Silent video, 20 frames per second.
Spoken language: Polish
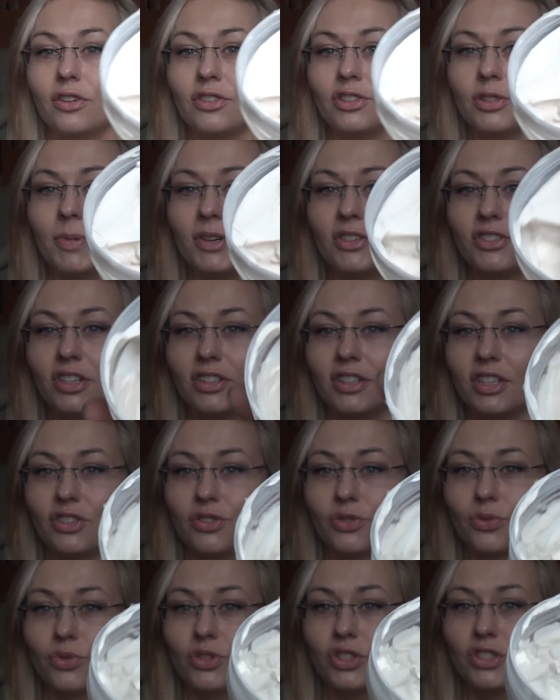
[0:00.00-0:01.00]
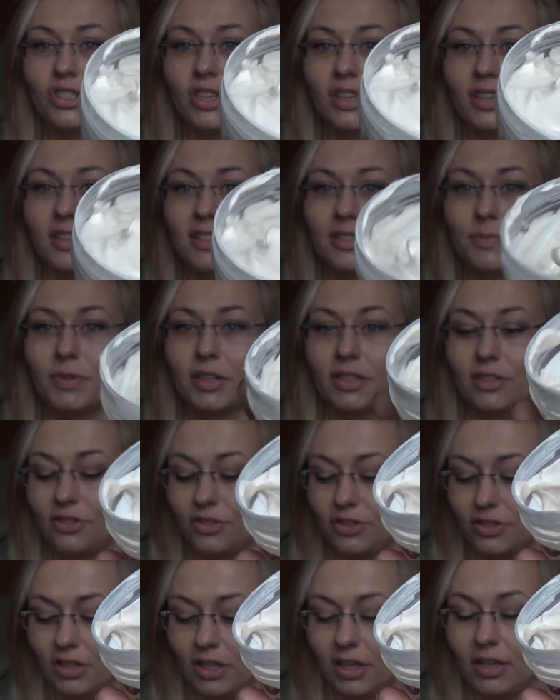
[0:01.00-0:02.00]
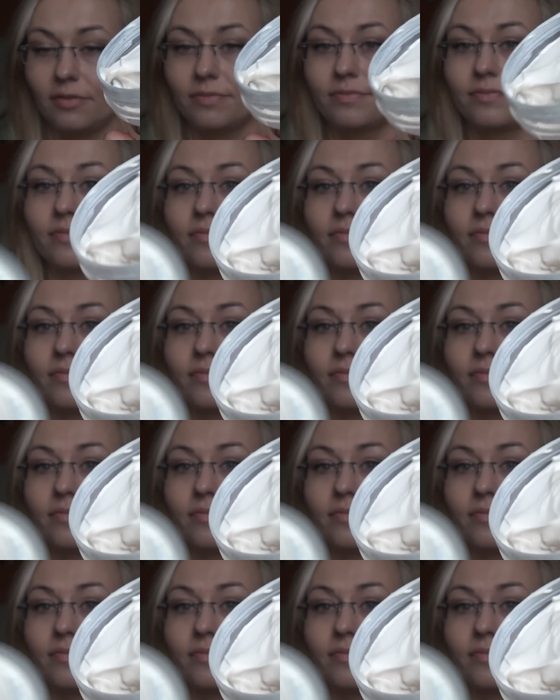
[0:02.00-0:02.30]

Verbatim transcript: I zobaczcie, też zużycie jest praktycznie